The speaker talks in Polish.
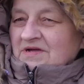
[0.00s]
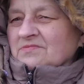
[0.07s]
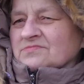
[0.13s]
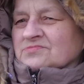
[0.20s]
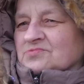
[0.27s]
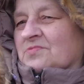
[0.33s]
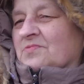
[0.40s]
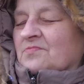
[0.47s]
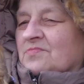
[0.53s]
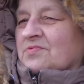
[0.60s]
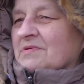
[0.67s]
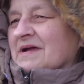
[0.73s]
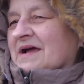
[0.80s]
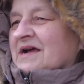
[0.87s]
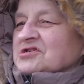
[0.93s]
Tam
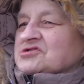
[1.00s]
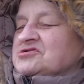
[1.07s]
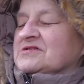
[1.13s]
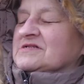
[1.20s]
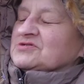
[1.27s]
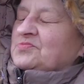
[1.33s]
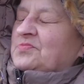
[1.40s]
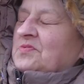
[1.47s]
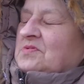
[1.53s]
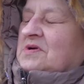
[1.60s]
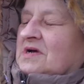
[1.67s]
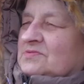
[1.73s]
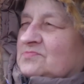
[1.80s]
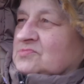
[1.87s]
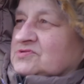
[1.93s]
była jakaś inna
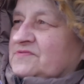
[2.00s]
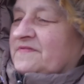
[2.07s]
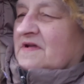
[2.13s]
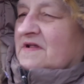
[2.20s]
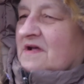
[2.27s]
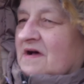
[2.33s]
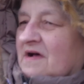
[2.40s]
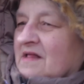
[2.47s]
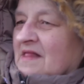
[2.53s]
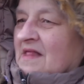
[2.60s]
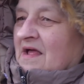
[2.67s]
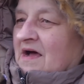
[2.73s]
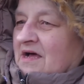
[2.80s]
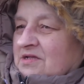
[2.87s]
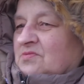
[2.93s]
zupełnie atmosfera.
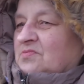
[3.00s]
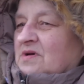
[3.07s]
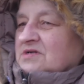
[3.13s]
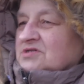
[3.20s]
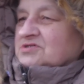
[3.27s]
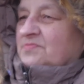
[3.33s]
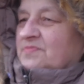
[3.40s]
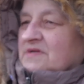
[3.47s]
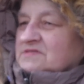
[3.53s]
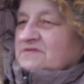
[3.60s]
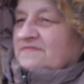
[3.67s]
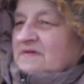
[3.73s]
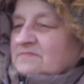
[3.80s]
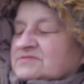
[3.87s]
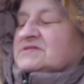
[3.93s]
A tym bardziej, że
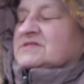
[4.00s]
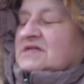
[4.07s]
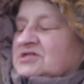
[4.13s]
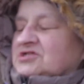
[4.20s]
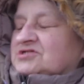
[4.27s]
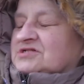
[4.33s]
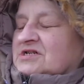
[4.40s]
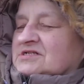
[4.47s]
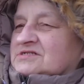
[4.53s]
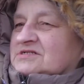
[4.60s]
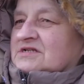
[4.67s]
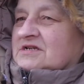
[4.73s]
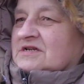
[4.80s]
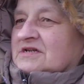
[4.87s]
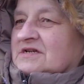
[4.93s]
pracowałam przez jakiś
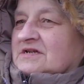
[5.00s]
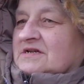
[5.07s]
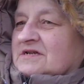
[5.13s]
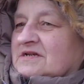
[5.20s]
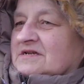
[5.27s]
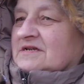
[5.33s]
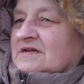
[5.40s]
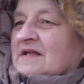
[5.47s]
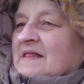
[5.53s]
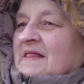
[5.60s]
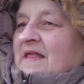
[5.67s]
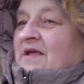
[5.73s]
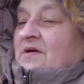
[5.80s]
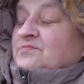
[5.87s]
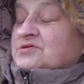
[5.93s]
czas yy,
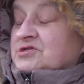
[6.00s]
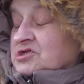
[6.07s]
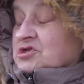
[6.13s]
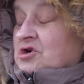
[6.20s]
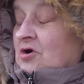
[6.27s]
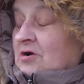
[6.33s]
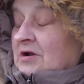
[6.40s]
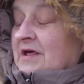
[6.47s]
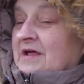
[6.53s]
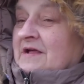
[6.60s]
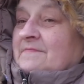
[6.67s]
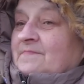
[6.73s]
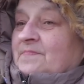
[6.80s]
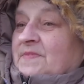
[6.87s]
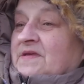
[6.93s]
przy
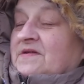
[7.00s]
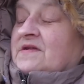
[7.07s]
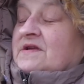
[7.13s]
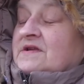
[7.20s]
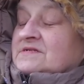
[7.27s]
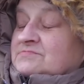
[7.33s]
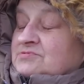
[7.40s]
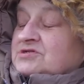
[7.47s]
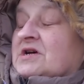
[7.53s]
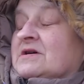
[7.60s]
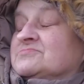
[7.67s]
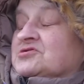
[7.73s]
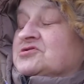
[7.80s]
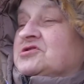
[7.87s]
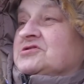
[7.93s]
szkole i
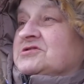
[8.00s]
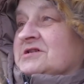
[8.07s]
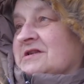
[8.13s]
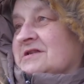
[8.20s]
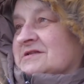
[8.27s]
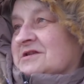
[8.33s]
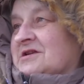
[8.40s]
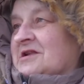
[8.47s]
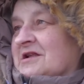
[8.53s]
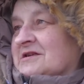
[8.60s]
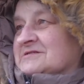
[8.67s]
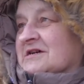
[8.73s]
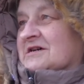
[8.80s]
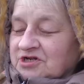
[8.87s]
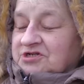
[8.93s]
słyszałam, co się dzieje na takich
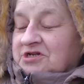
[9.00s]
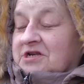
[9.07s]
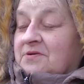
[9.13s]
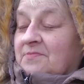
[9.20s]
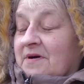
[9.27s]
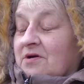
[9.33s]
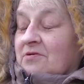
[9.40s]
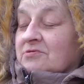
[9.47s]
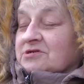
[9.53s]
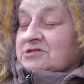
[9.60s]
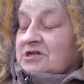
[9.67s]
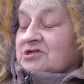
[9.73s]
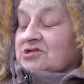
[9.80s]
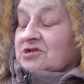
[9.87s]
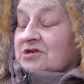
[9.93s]
lekcjach. Dzieciaki mają
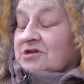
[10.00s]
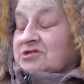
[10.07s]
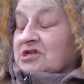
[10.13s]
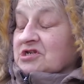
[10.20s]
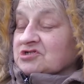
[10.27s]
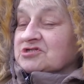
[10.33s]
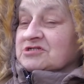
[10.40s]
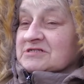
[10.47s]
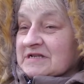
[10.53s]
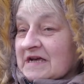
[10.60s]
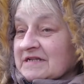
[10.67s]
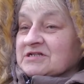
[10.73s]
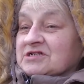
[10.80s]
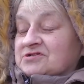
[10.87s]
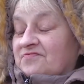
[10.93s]
księ księży za
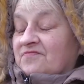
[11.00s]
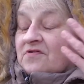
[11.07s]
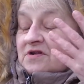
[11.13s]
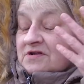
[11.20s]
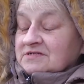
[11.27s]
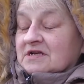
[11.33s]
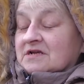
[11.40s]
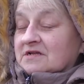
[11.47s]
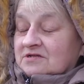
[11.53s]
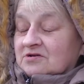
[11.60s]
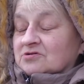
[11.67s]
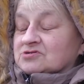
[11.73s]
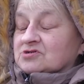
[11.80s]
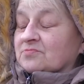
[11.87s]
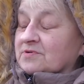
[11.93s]
nic, w ogóle za
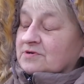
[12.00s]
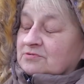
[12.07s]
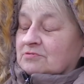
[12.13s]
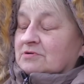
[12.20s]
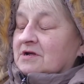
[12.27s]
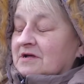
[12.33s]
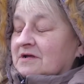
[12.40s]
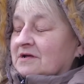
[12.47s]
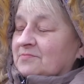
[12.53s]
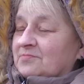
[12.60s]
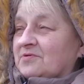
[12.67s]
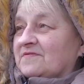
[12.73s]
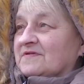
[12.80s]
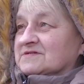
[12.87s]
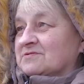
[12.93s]
te osoby, które
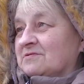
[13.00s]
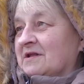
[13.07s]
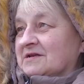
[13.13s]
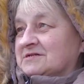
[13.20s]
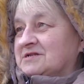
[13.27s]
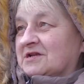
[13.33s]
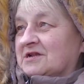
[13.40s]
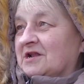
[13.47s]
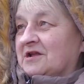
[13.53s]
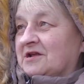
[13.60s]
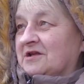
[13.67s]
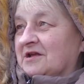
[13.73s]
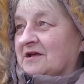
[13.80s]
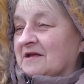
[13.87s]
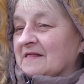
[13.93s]
prowadzą lekcje
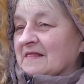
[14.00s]
religii